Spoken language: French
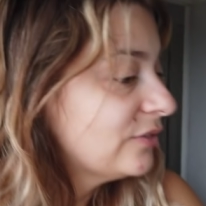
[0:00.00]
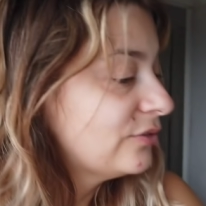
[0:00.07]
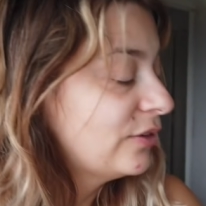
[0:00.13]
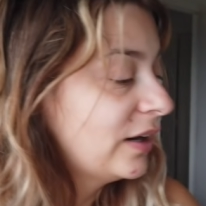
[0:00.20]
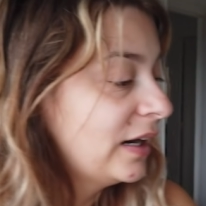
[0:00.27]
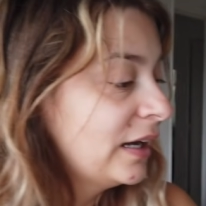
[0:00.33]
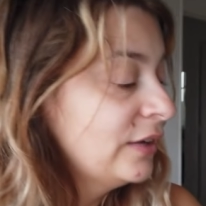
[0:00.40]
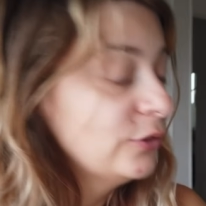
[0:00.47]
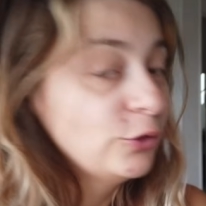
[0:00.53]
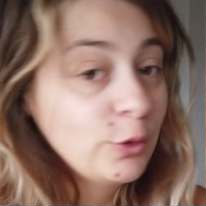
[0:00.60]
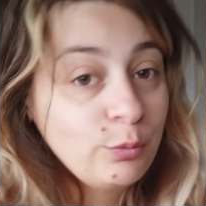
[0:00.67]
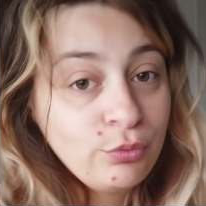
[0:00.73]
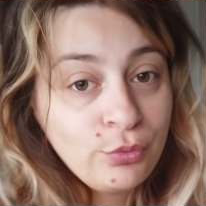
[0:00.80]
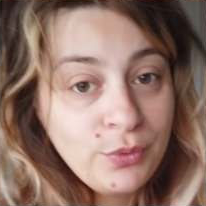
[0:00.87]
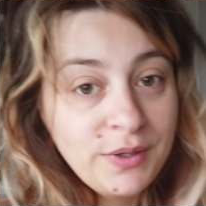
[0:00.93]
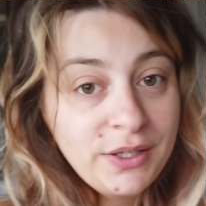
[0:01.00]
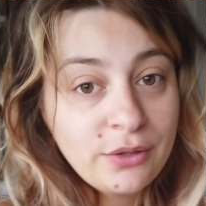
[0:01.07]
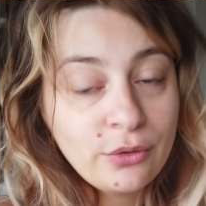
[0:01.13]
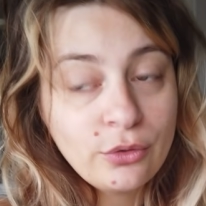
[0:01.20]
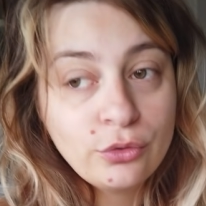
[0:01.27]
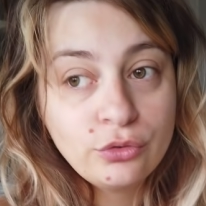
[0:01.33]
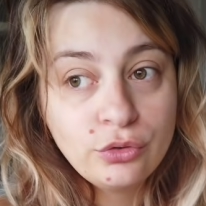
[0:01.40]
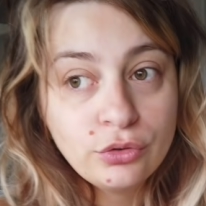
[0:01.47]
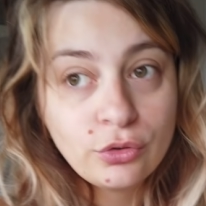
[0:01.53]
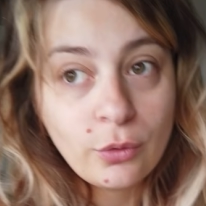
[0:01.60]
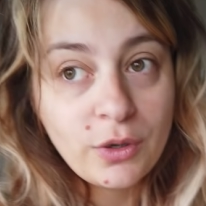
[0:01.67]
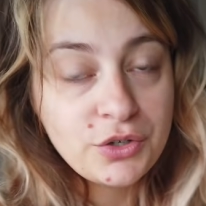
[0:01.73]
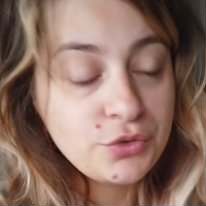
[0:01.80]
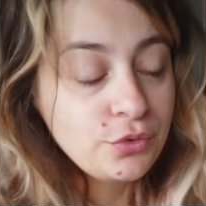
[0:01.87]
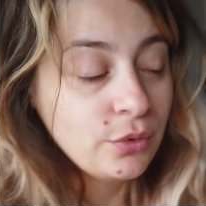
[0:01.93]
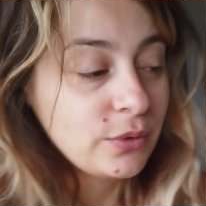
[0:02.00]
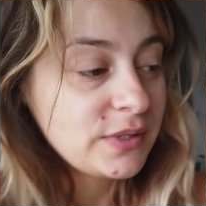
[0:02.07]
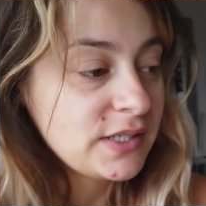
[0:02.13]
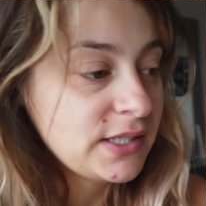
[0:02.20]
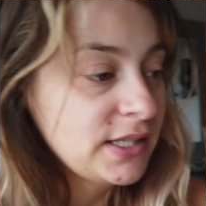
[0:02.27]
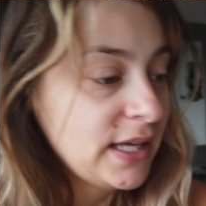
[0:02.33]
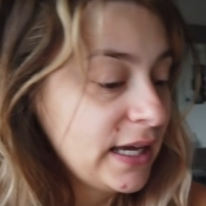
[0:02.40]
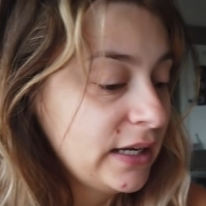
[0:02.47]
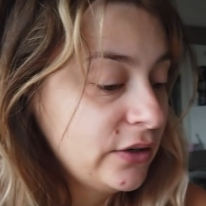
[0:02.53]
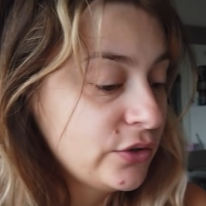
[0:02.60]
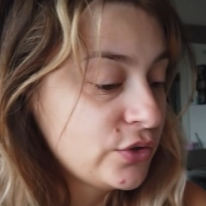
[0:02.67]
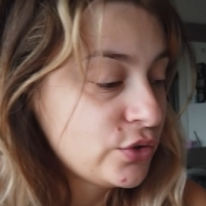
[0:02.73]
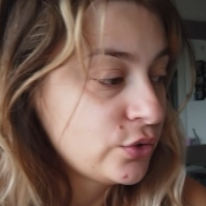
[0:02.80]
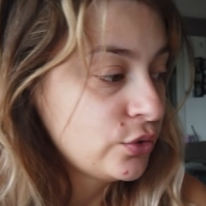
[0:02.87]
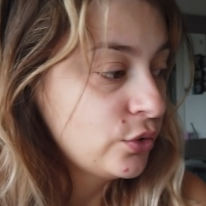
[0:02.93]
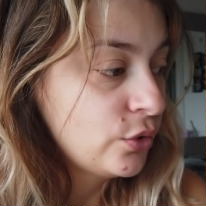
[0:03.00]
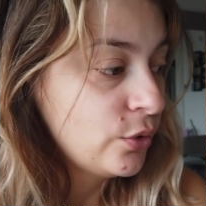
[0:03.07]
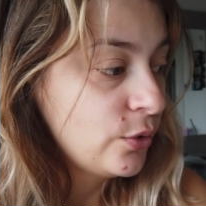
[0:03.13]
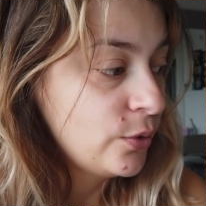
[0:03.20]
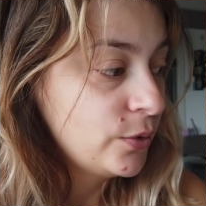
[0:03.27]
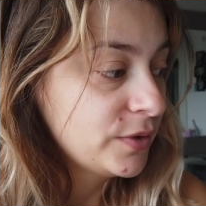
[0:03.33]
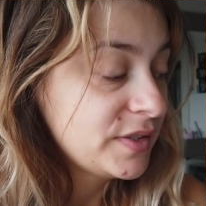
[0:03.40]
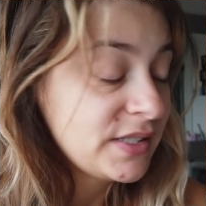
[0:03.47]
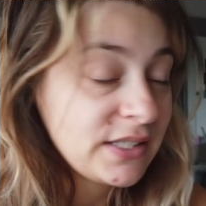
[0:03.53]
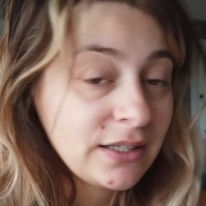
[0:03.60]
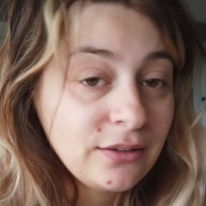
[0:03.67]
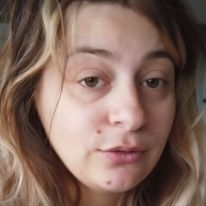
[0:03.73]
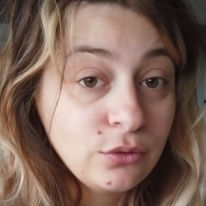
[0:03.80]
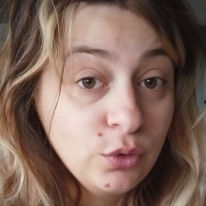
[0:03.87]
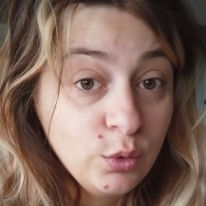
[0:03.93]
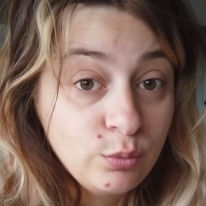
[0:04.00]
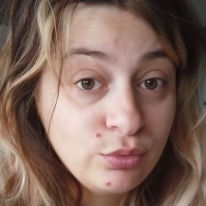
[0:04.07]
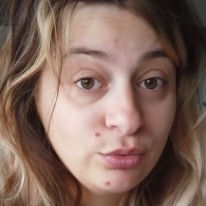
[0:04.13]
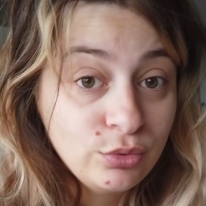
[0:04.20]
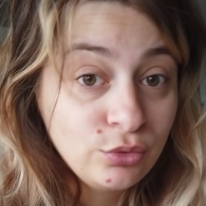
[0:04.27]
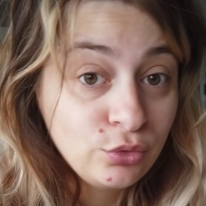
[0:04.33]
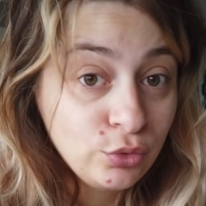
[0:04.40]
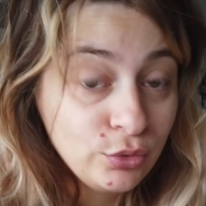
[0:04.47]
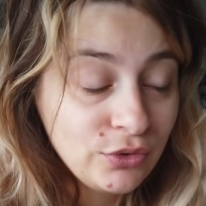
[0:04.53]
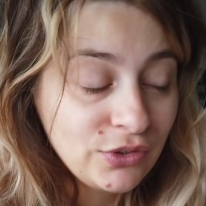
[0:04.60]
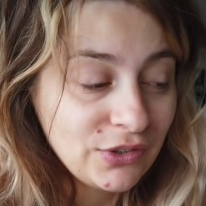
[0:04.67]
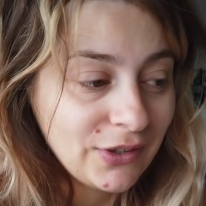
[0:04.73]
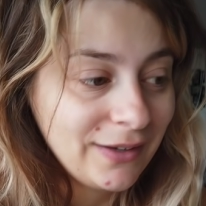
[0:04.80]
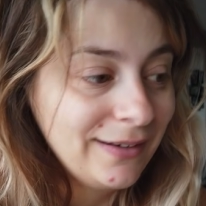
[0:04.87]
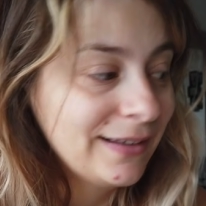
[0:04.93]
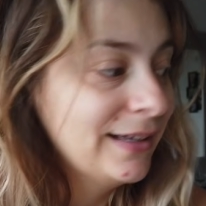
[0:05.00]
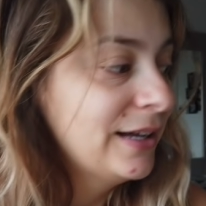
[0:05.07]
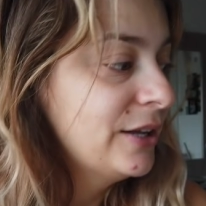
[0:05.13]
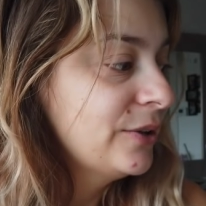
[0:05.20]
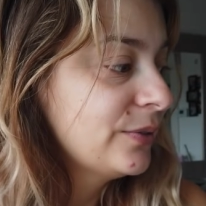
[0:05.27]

Voilà, depuis 2-3 euh, jours aussi, elle se tient debout toute seule.